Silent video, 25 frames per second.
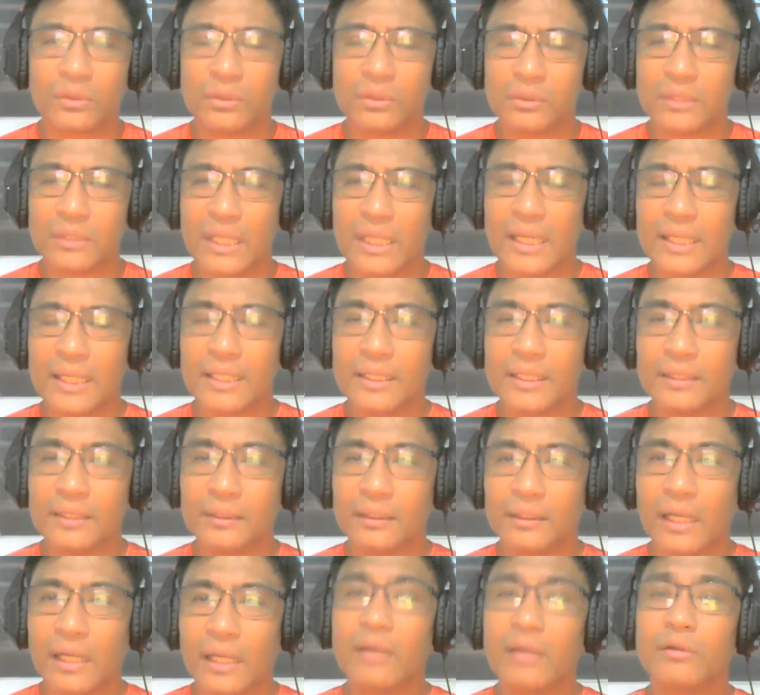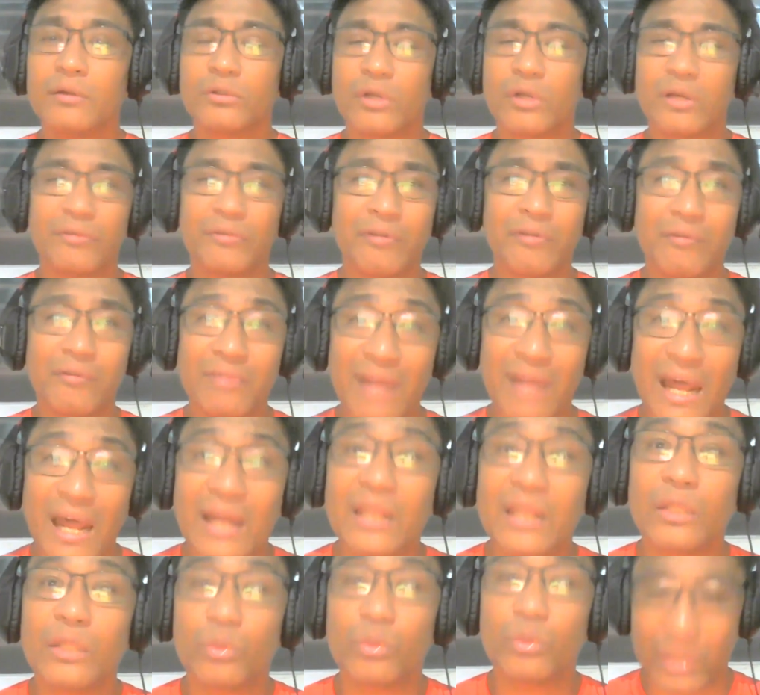So talagang, ay sorry,
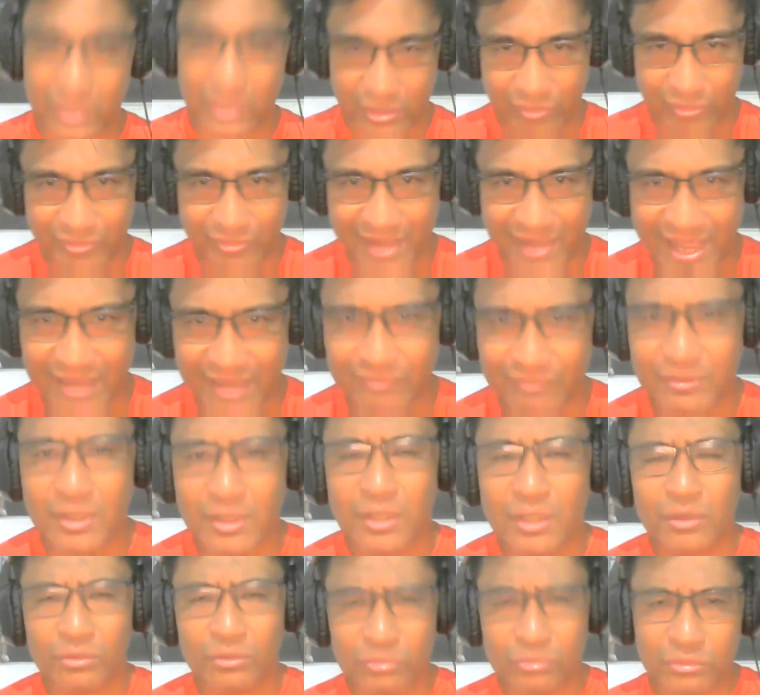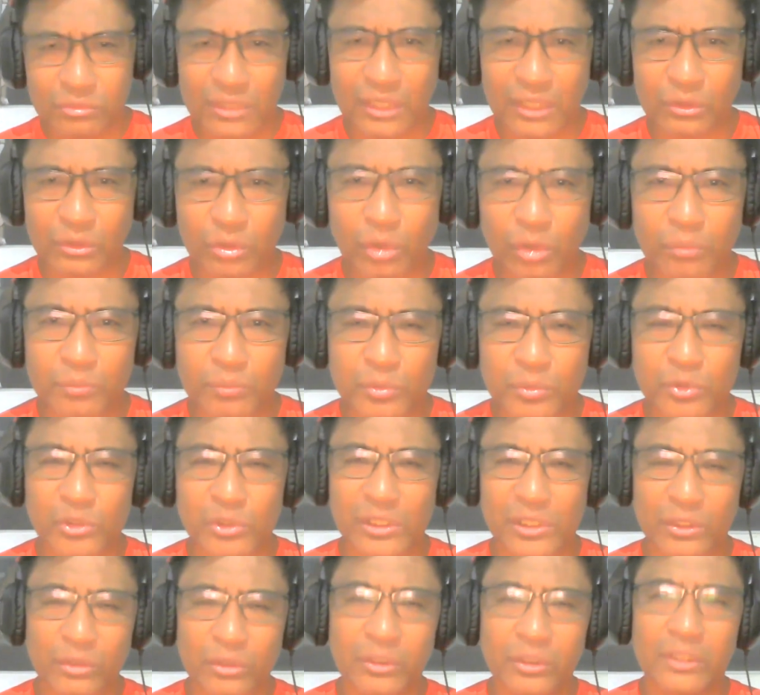February 25, nag-talk
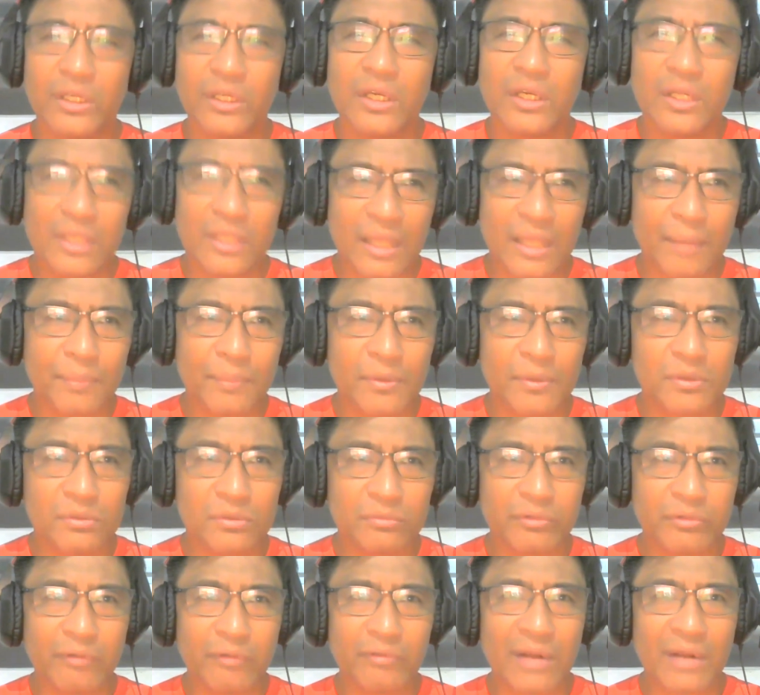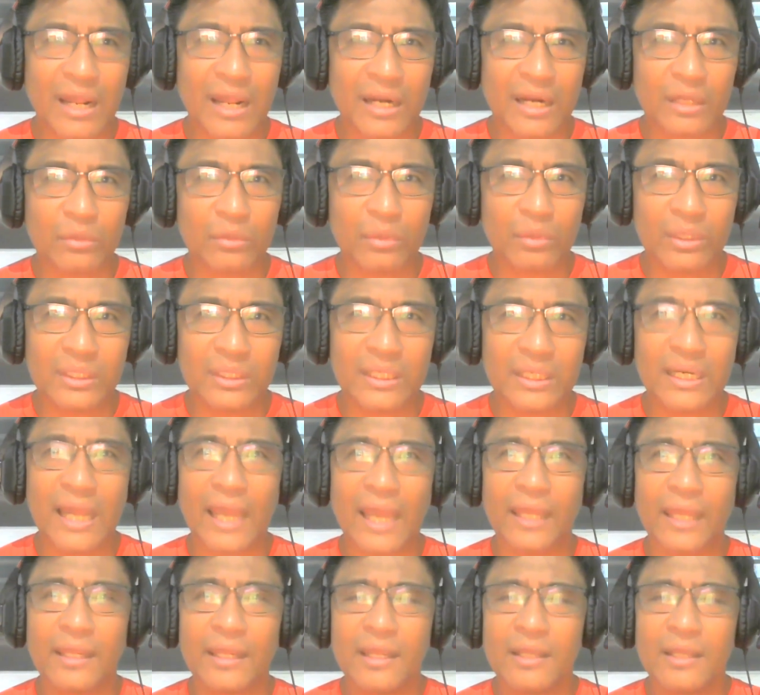po siya doon. Tapos noong February
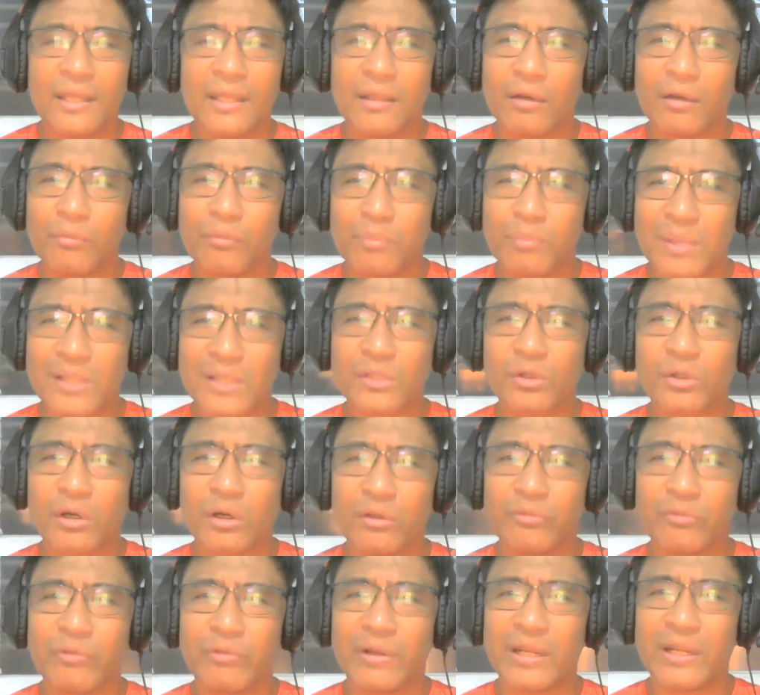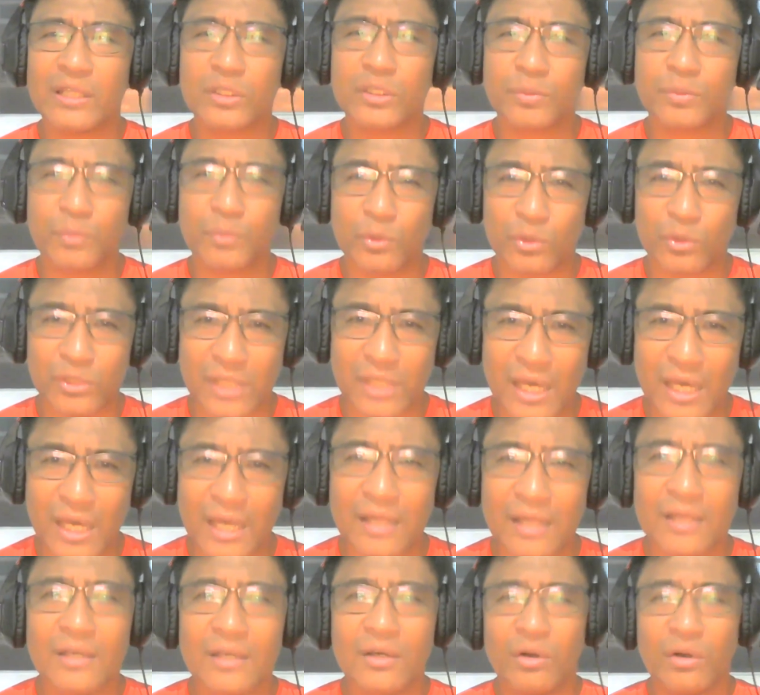29, nag-press conference po
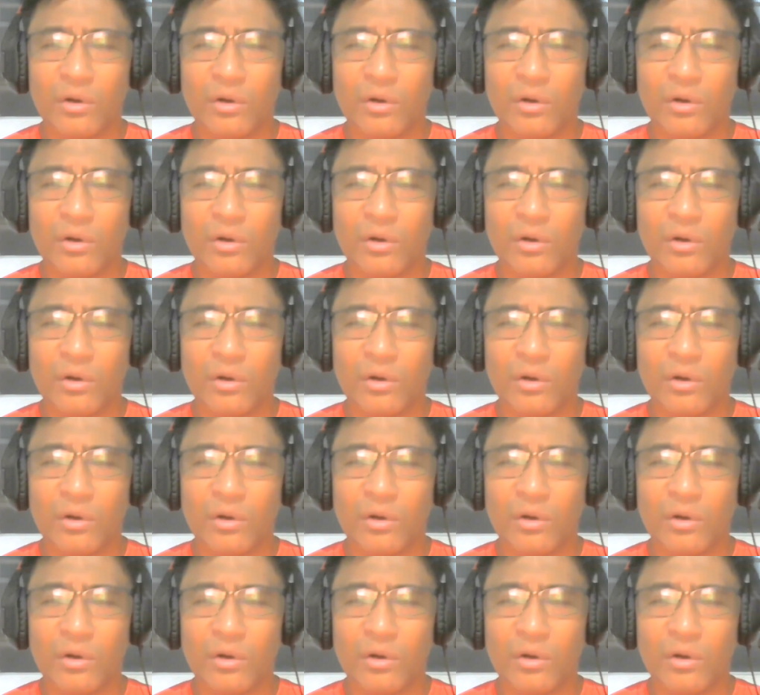siya.